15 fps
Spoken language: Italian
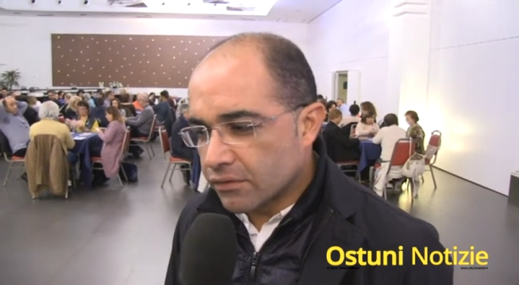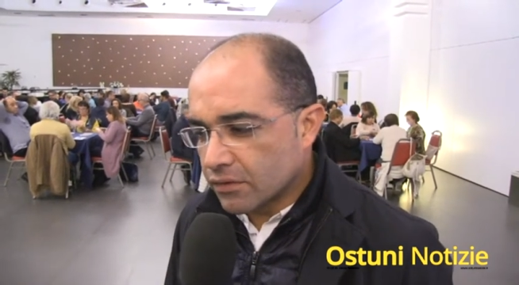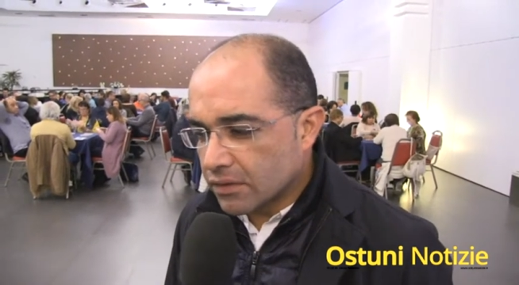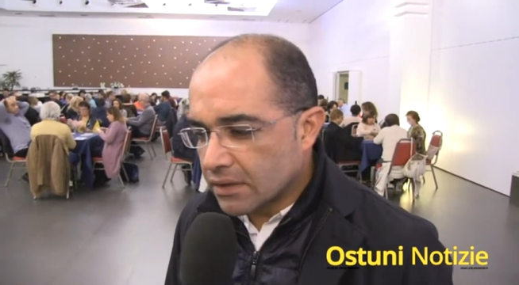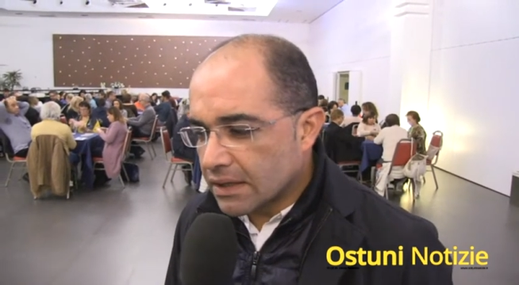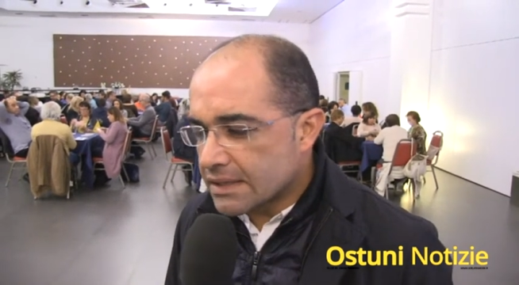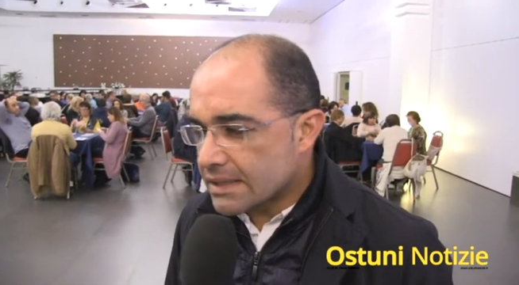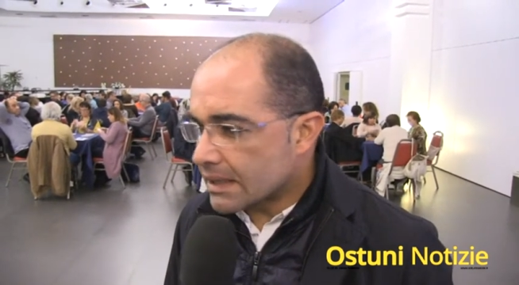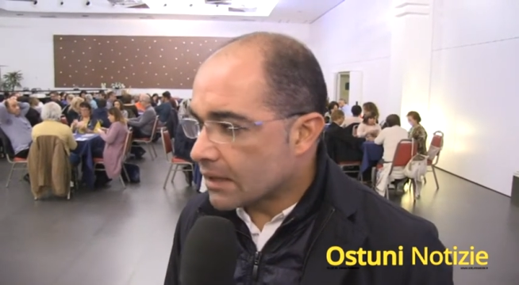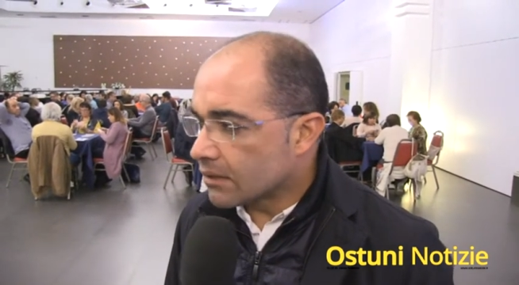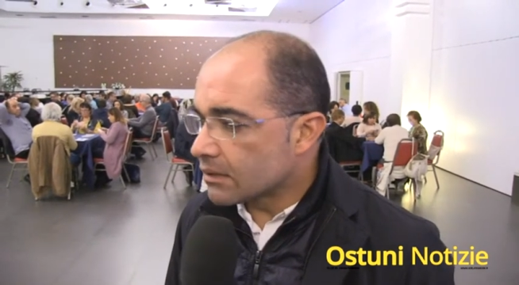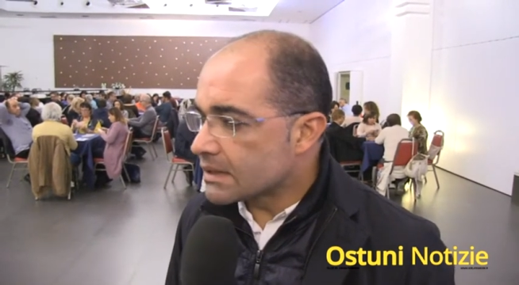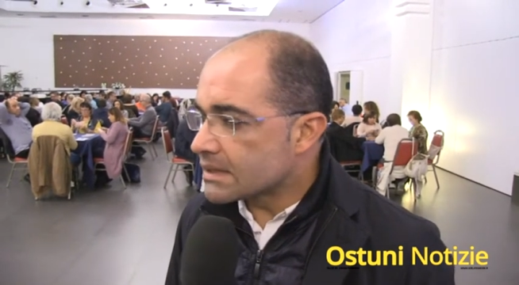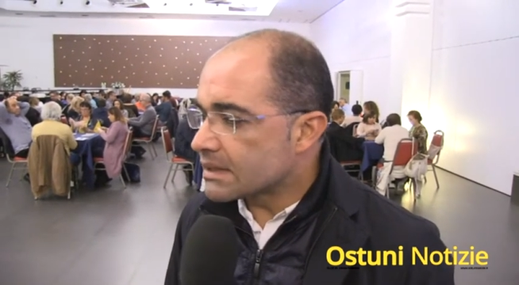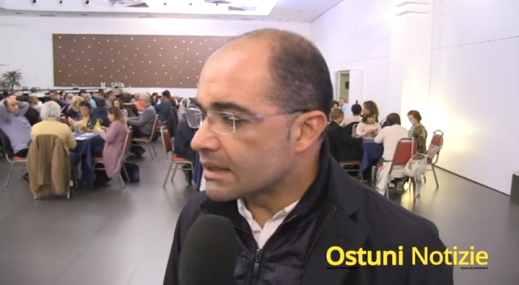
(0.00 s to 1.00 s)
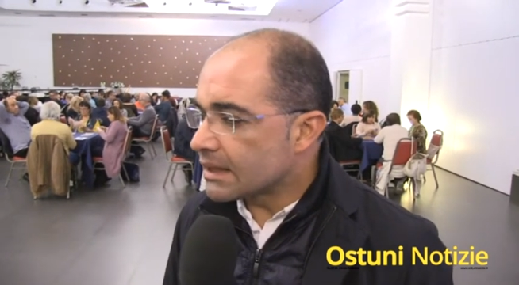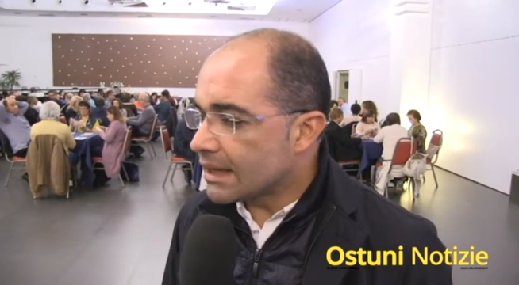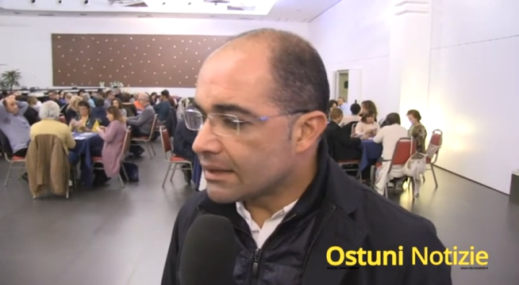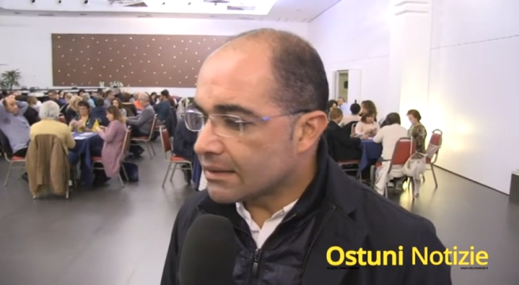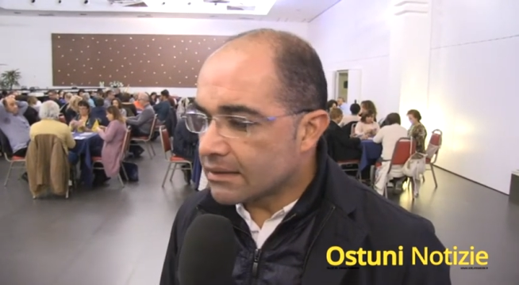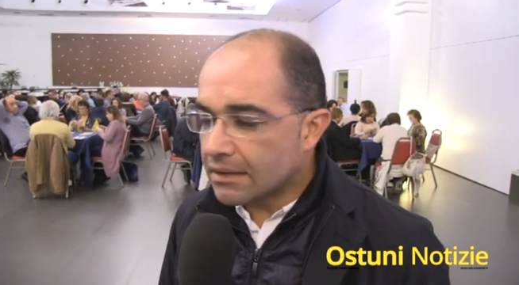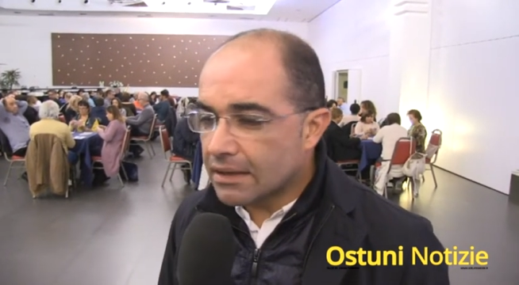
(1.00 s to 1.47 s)
fondi che saranno
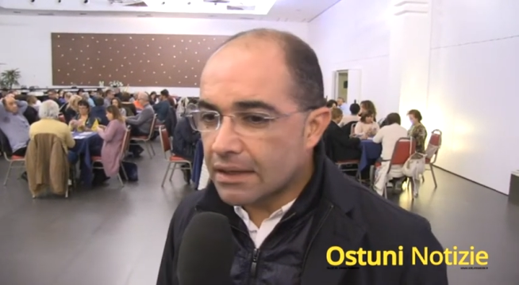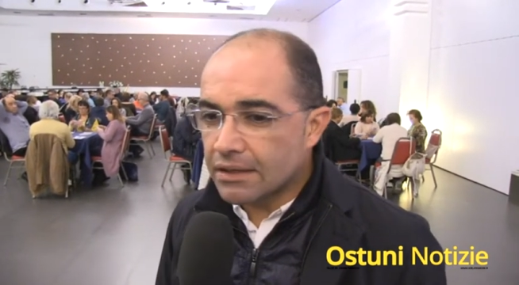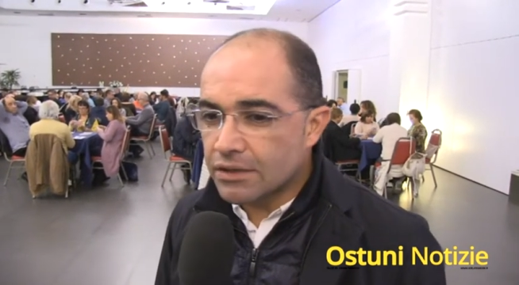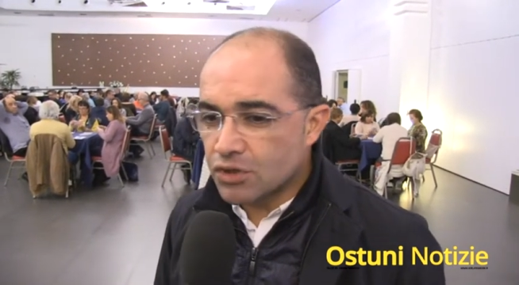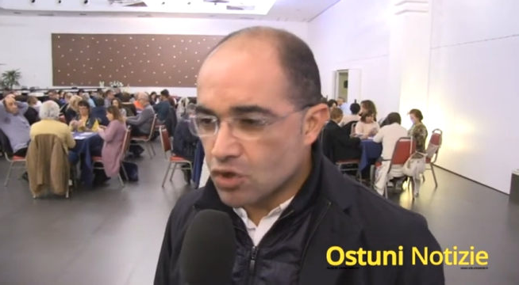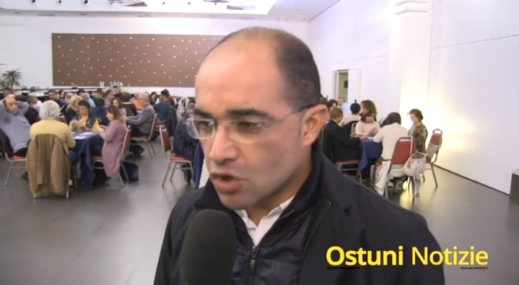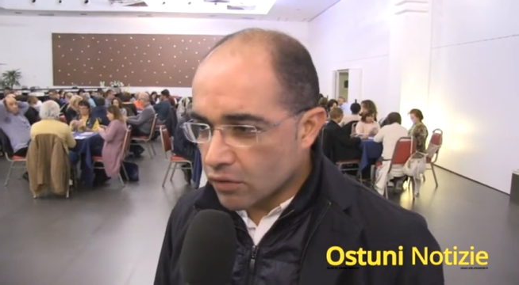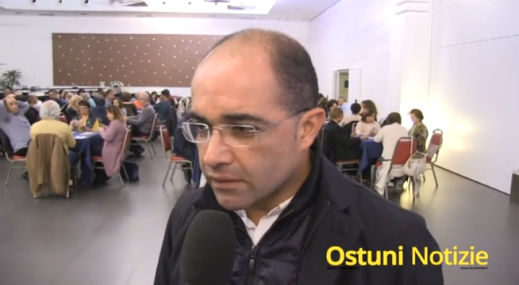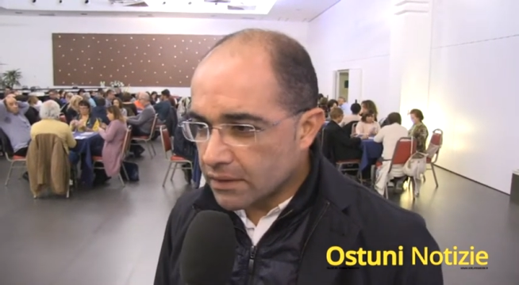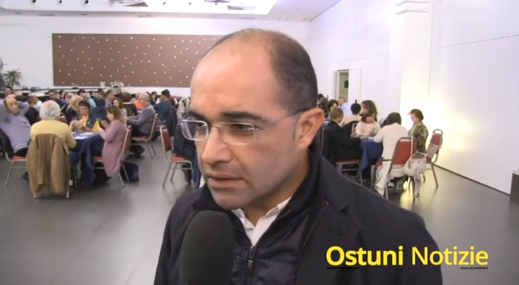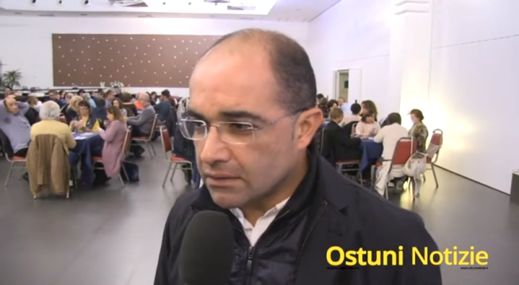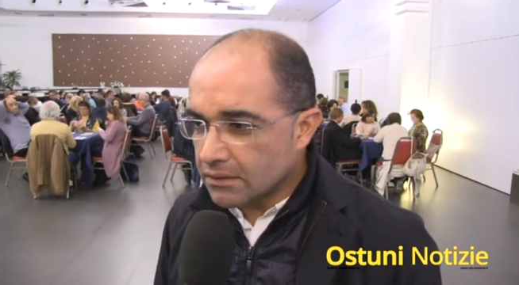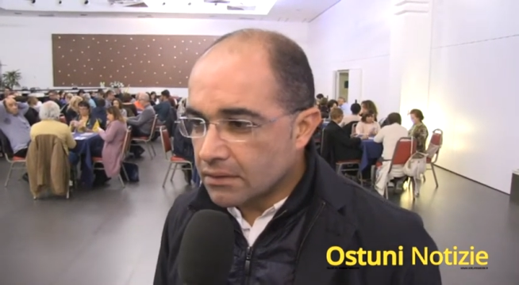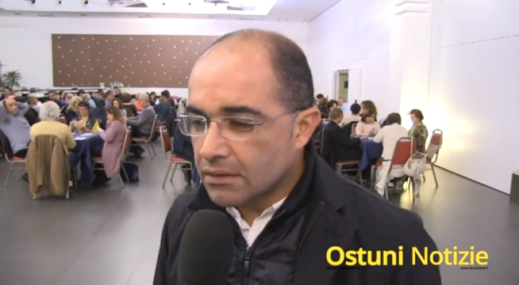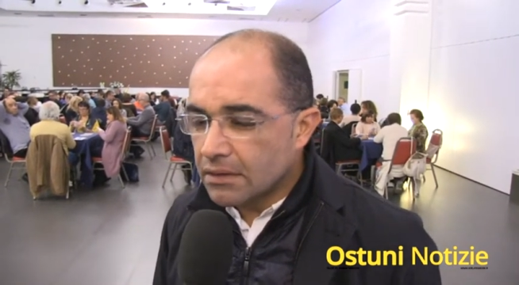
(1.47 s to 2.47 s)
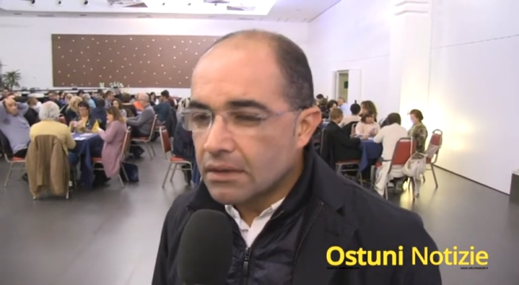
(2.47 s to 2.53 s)
destinati ai giovani.